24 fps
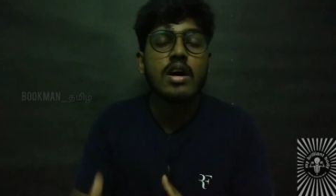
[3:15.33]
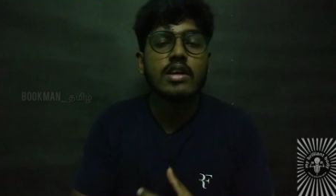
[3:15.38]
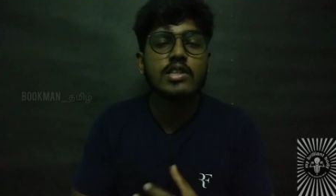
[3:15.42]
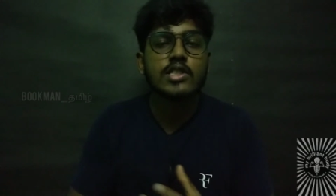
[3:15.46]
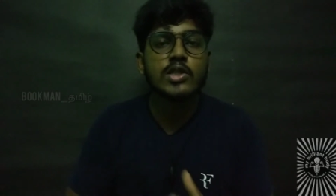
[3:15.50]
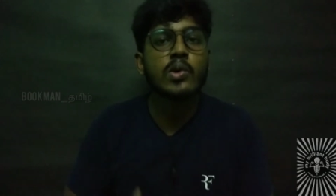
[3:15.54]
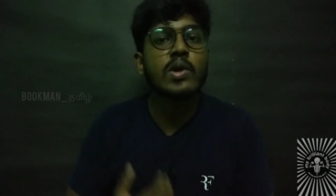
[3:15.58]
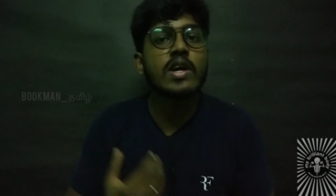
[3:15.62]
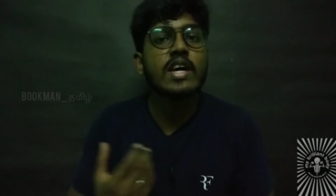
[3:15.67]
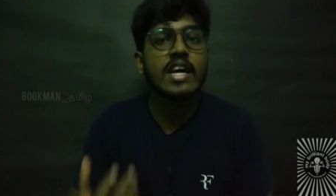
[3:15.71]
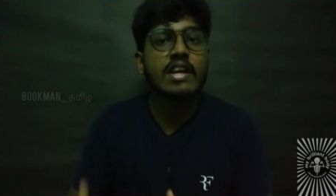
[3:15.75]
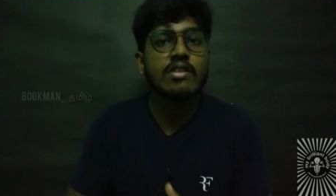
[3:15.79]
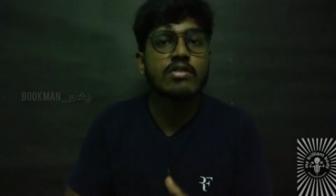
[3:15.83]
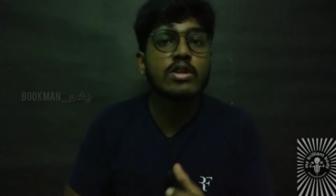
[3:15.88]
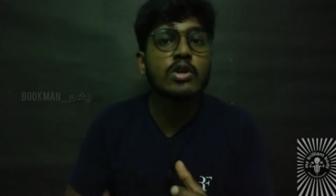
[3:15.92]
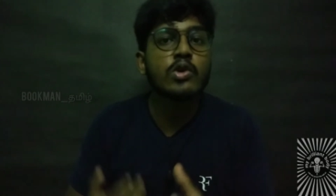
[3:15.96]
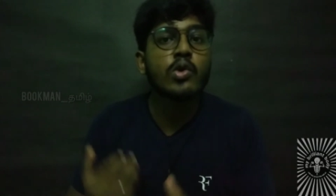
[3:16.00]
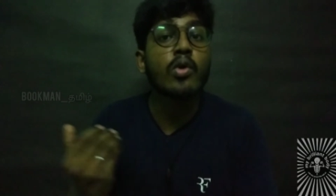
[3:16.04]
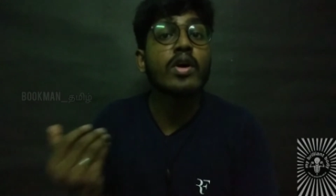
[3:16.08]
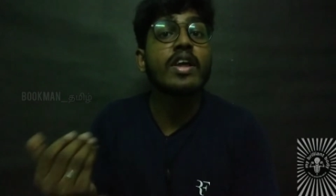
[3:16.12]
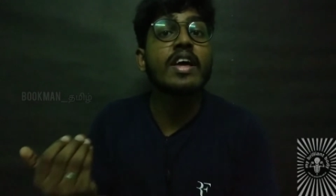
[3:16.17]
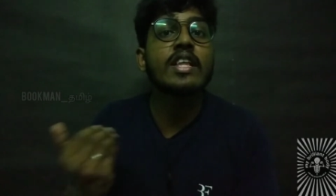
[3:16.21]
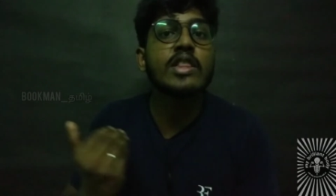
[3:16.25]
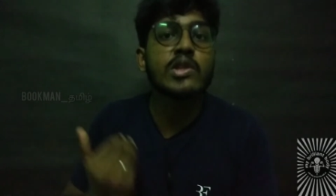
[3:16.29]
சுரக்கிறது வந்து
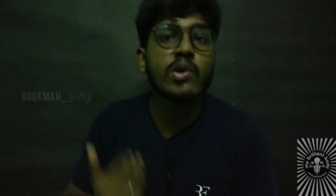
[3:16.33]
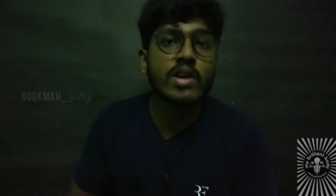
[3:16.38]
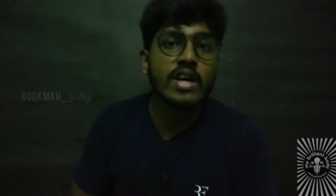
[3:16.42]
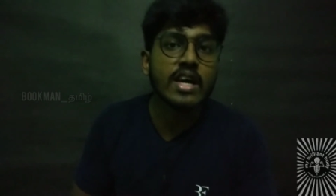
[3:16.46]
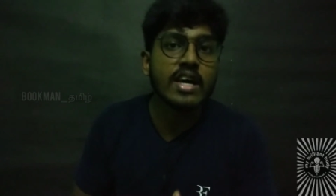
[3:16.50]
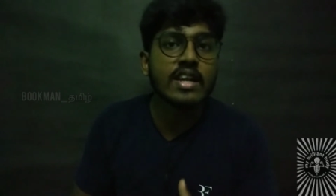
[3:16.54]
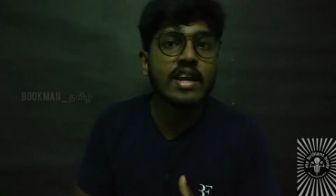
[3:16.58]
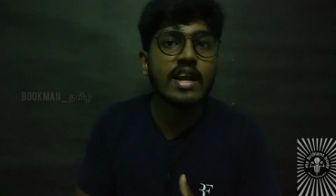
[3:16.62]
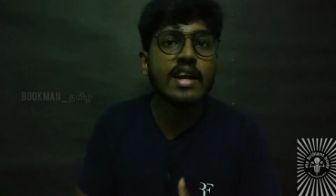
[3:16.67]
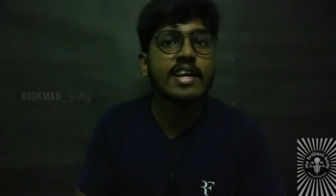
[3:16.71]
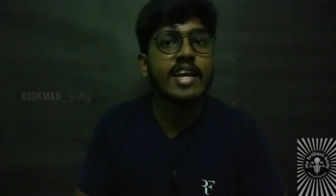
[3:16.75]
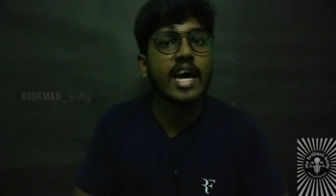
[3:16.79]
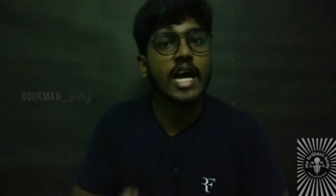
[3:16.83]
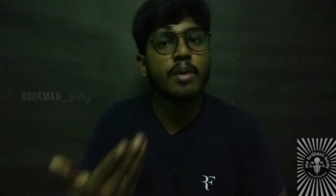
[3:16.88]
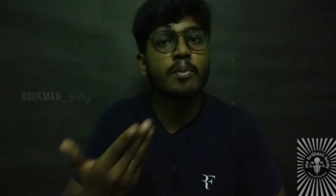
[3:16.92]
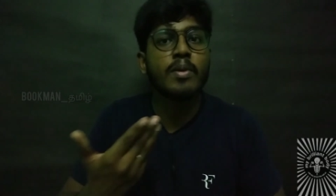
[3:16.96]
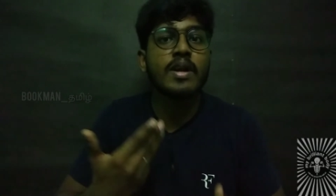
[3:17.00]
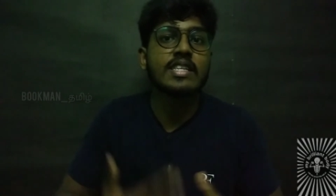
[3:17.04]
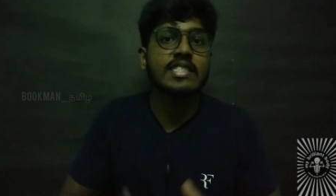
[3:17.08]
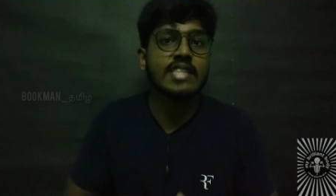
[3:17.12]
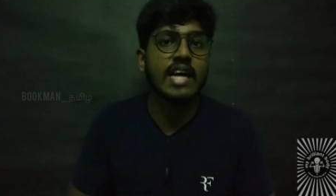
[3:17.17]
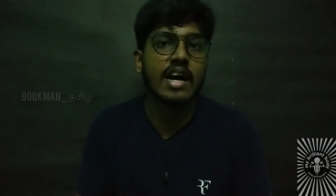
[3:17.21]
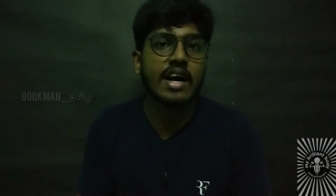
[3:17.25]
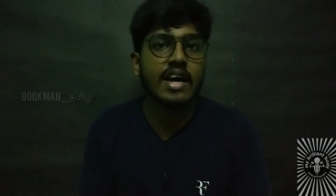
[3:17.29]
குறைய தொடங்குறதுனால
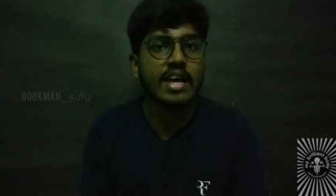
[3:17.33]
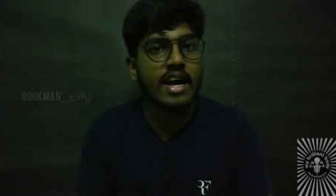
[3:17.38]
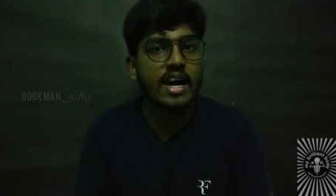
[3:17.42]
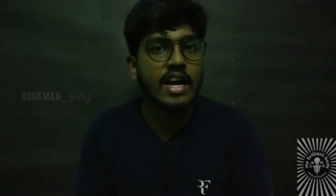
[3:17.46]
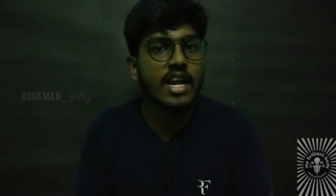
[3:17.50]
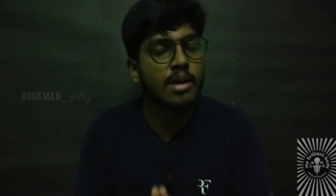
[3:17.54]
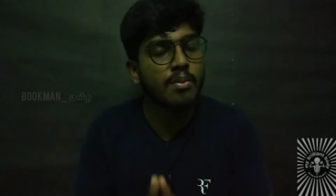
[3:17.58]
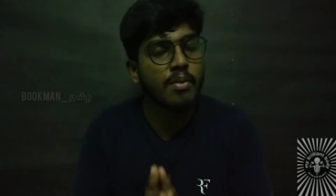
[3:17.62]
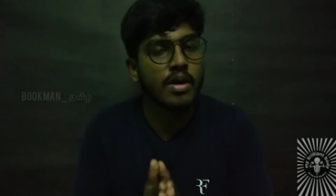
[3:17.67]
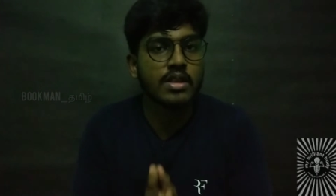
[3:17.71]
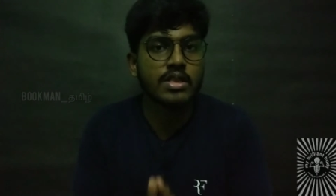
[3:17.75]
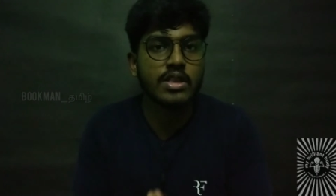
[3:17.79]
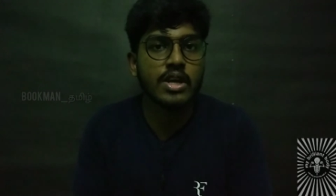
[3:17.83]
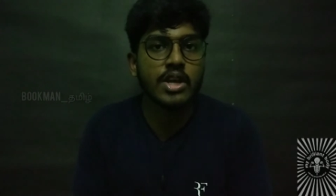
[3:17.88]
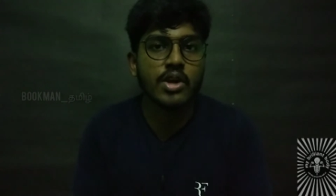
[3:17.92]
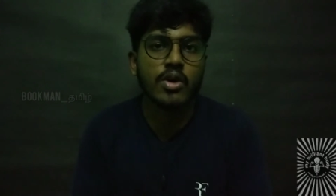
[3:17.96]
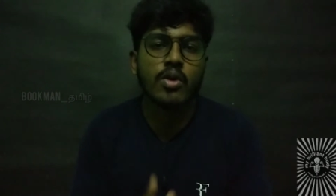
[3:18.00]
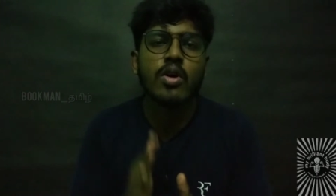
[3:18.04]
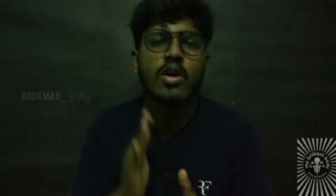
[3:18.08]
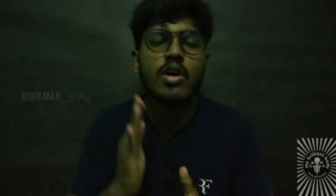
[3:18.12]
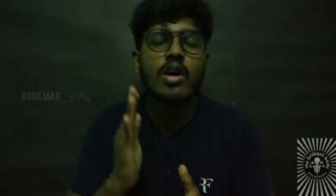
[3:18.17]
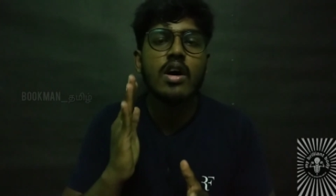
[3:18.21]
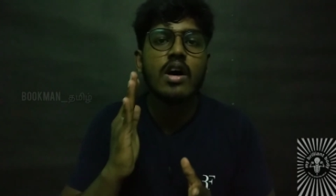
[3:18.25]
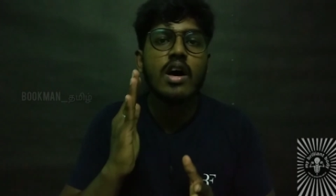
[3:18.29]
டயபெட்டிஸ் ஆகுறாங்கன்னு நமக்கு
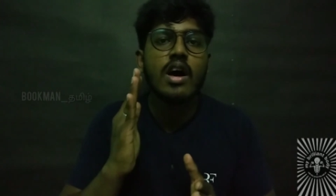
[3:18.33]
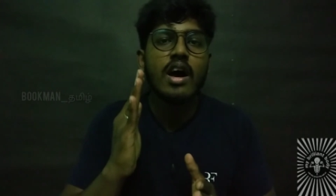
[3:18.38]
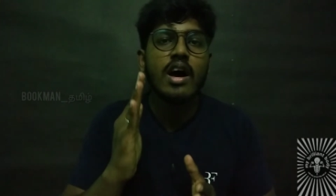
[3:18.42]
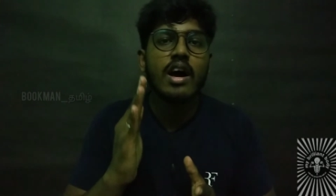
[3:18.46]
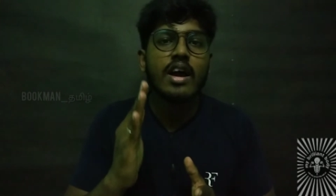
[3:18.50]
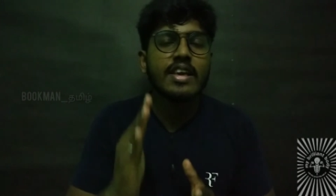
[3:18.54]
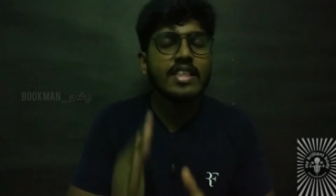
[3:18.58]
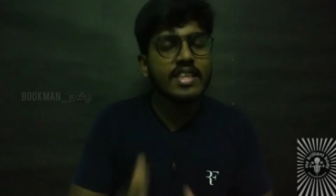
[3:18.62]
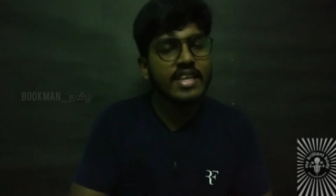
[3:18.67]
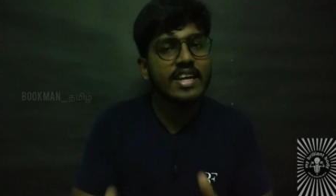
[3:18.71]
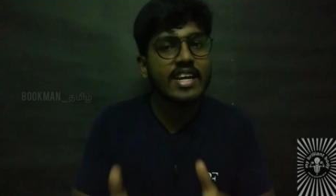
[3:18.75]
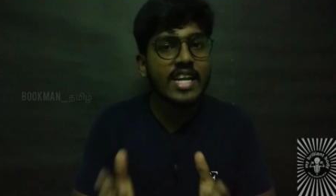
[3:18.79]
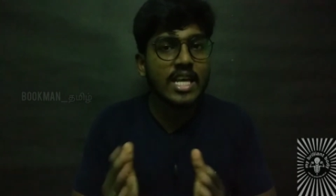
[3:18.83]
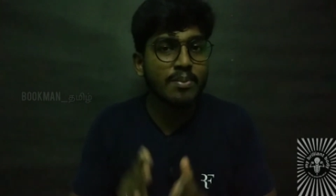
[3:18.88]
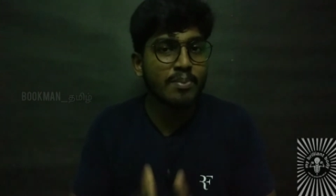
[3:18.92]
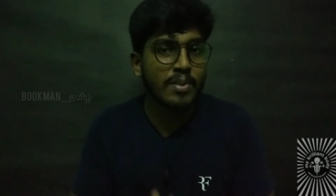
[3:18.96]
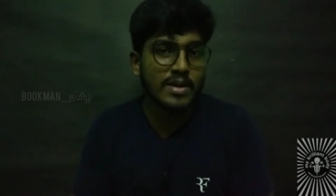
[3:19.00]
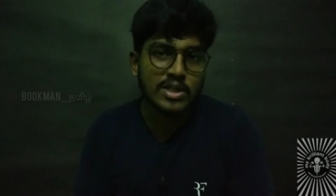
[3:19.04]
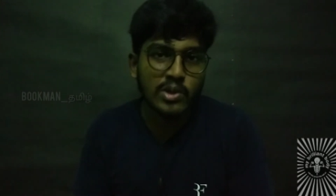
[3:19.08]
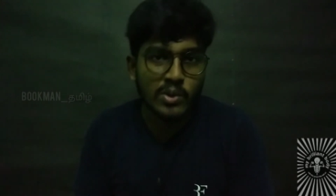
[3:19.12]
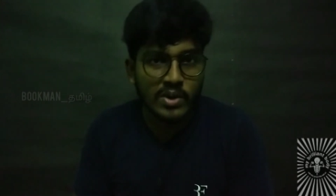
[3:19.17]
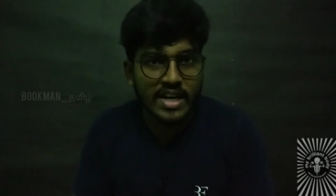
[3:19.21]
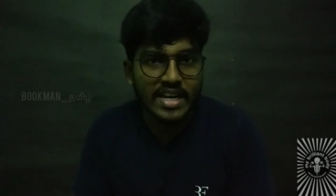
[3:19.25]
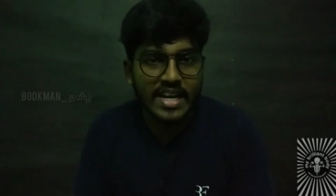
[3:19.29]
தெரியும் இது ஏன் இப்போ
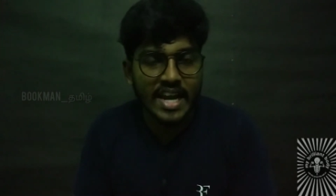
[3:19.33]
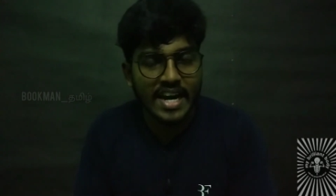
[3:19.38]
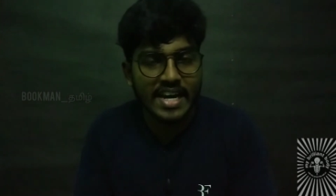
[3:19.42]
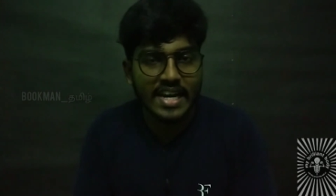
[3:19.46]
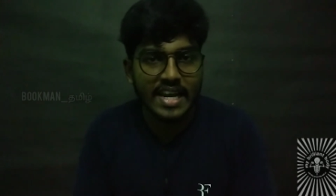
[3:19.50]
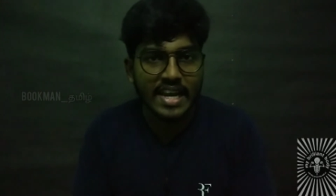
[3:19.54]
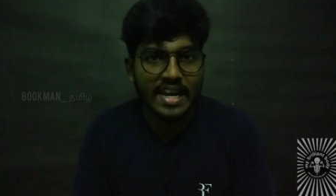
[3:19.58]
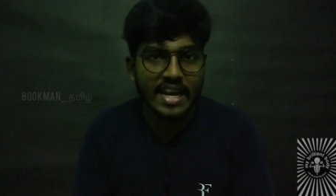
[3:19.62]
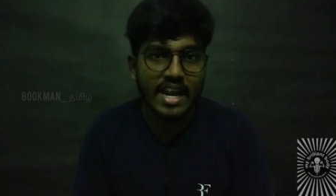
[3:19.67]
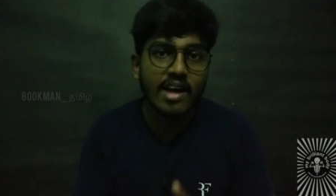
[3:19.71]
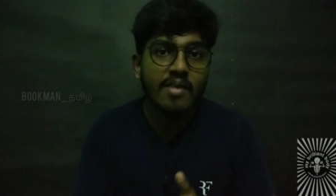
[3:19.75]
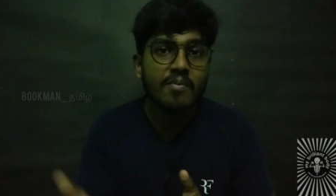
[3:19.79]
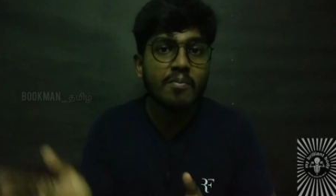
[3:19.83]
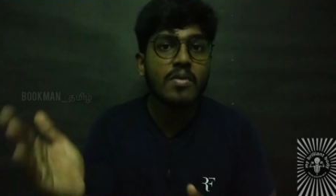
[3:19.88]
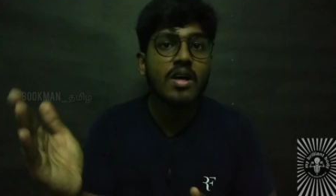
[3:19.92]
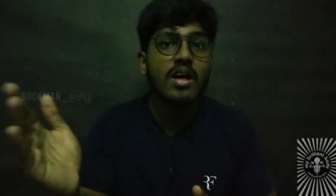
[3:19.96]
சொல்கிறேன்னு கேட்டிங்கன்னா